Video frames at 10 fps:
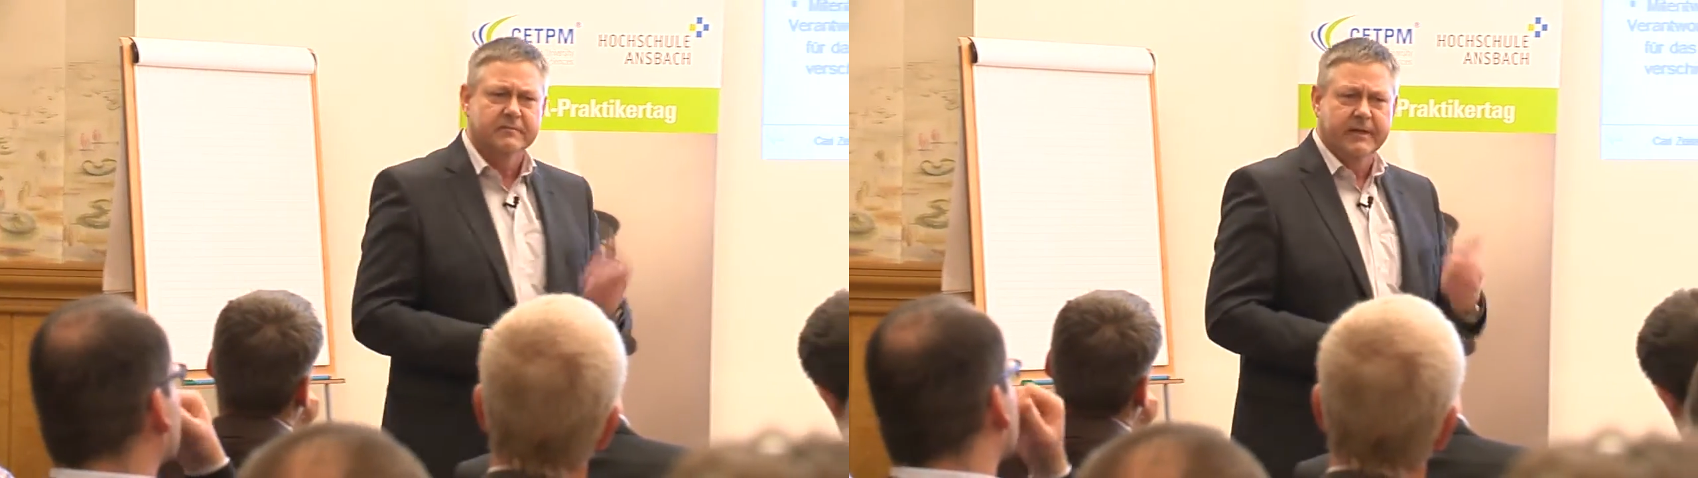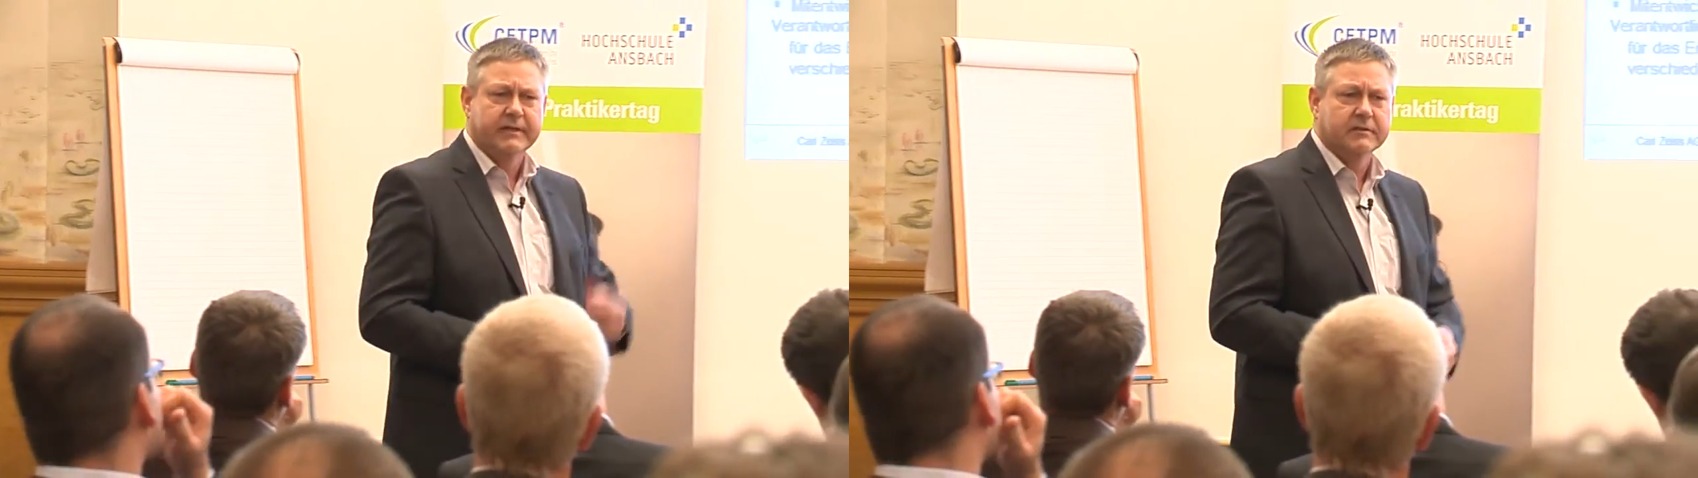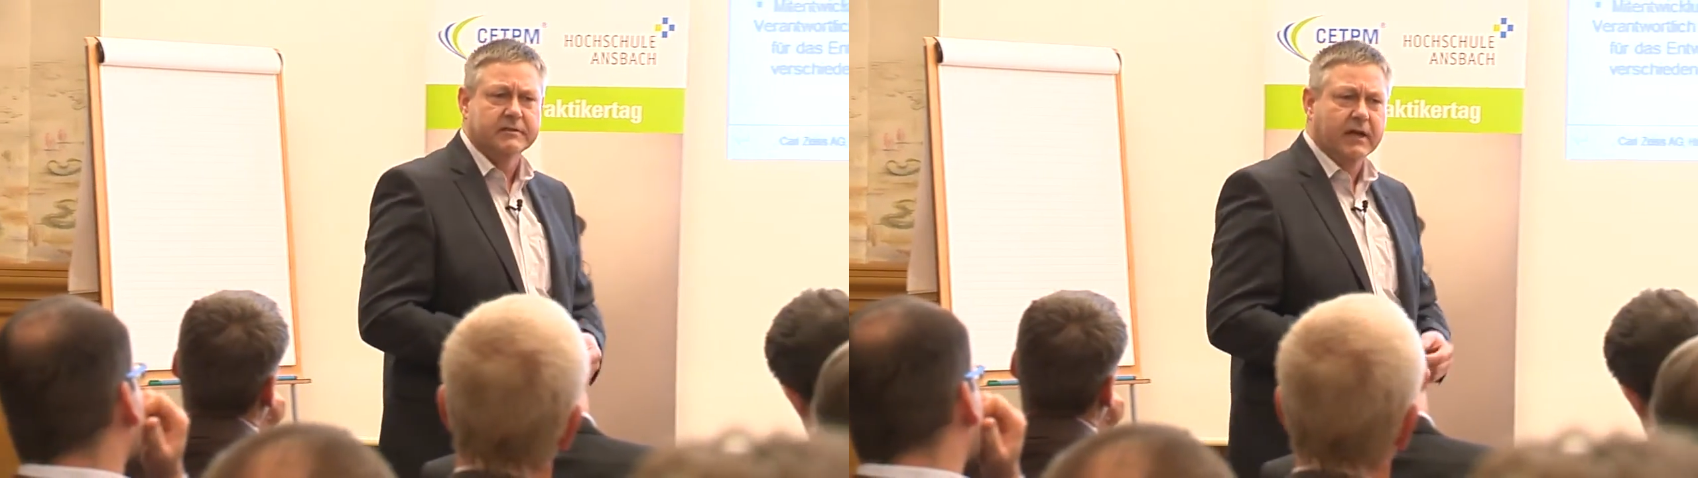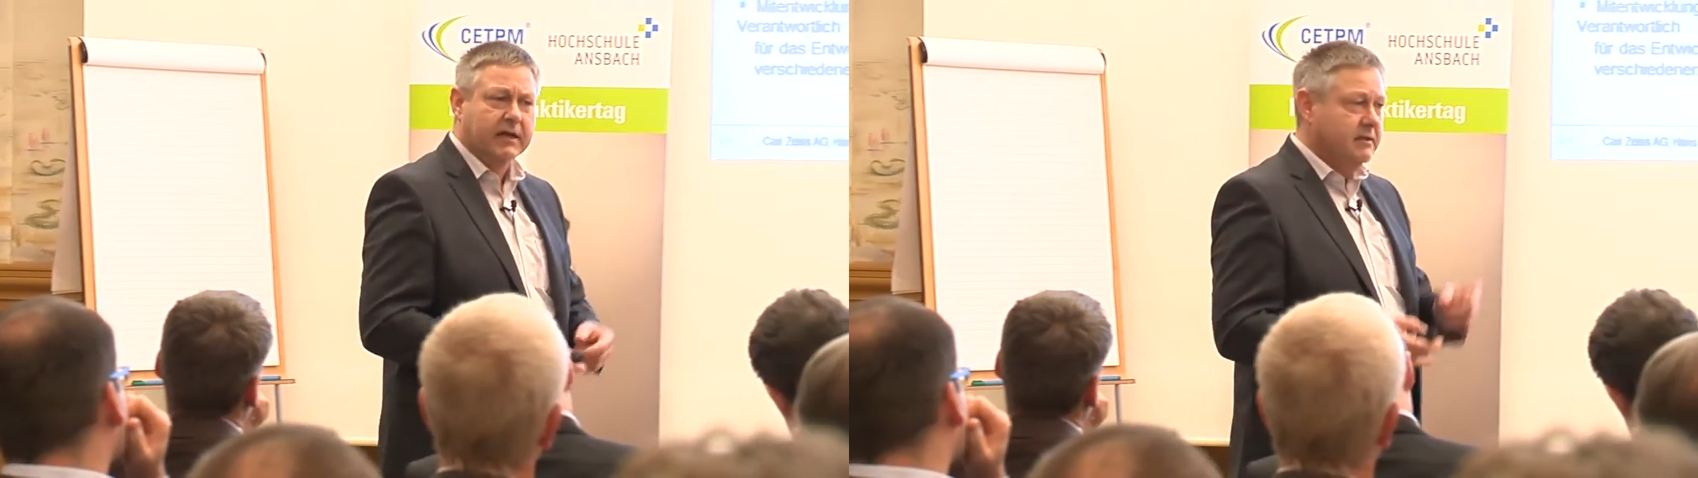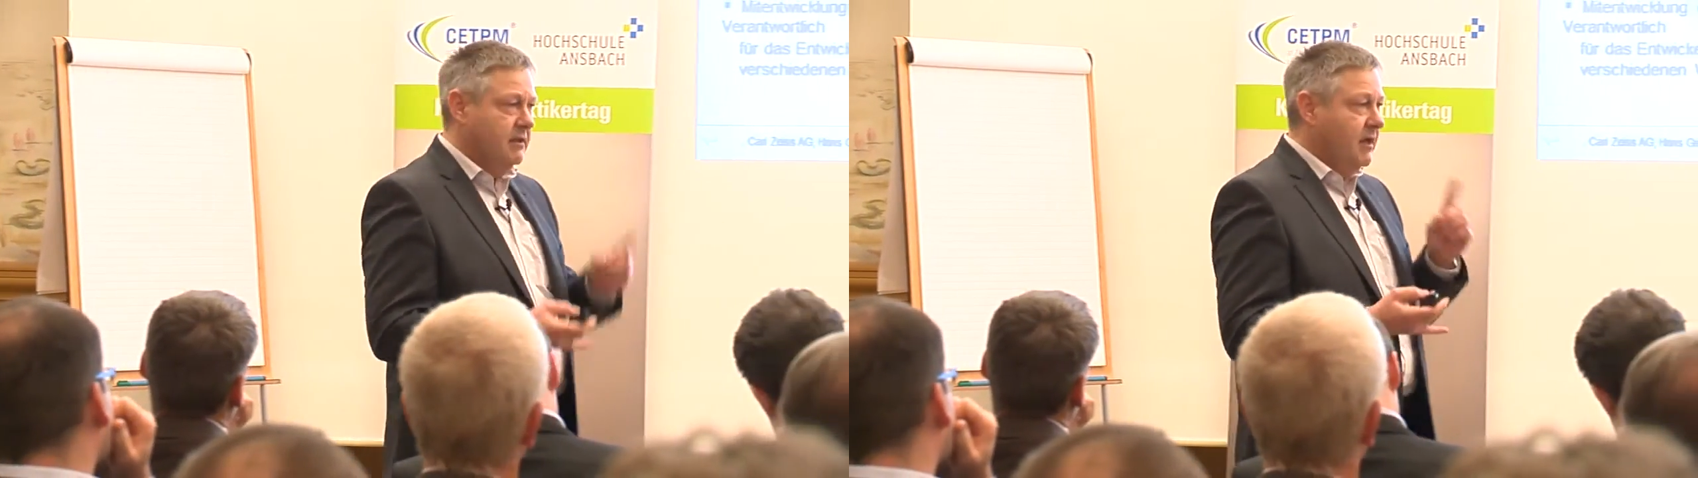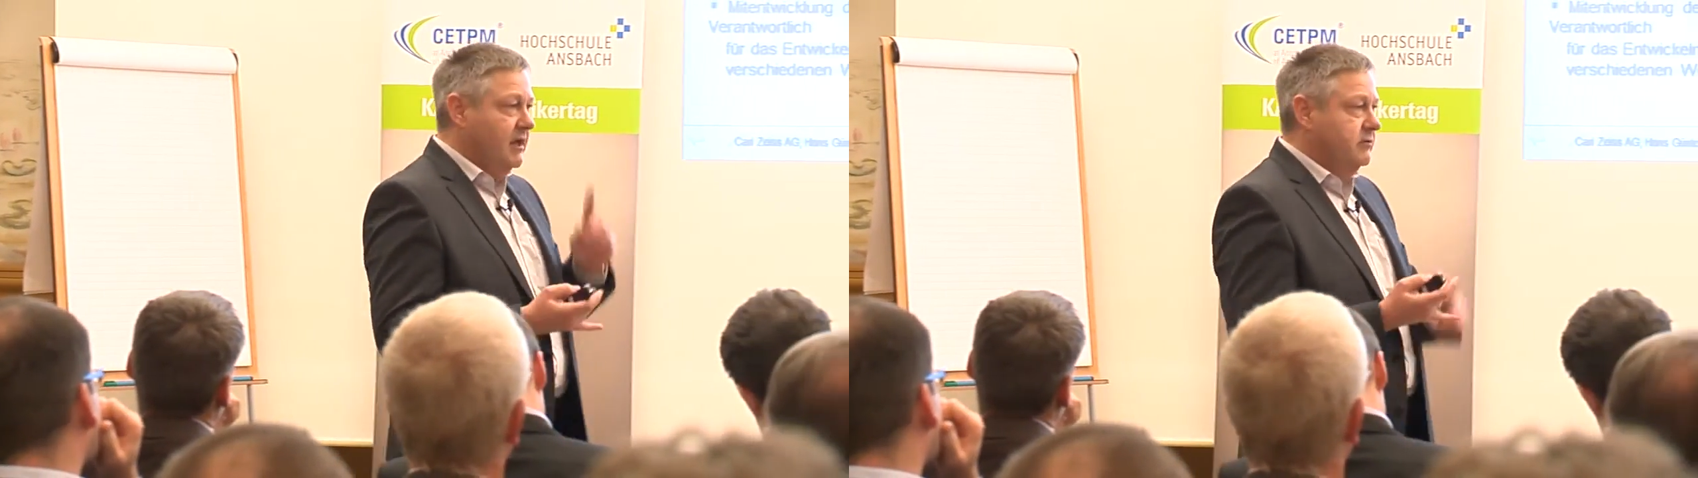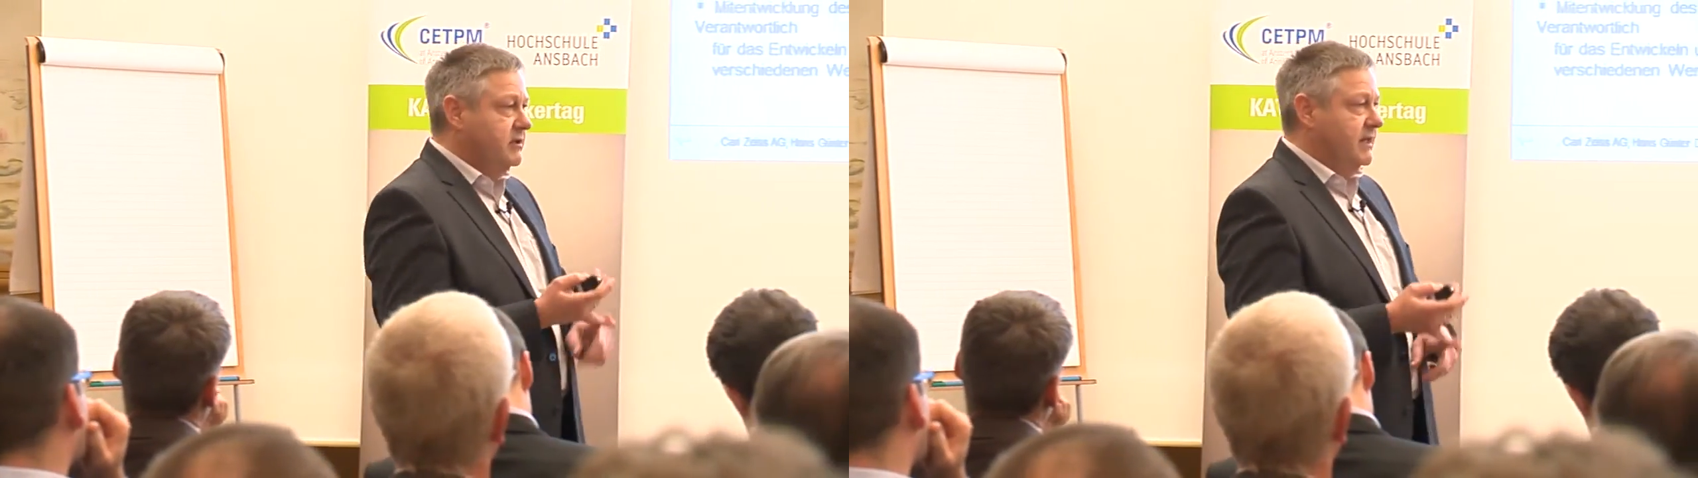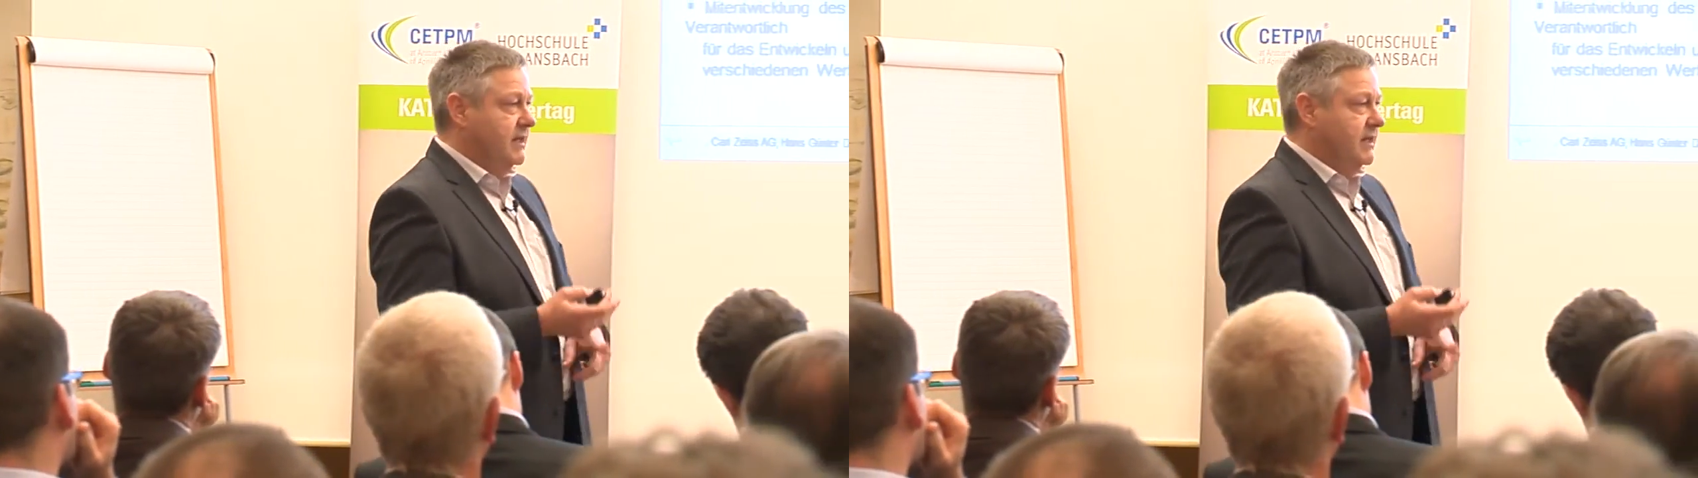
2008 so die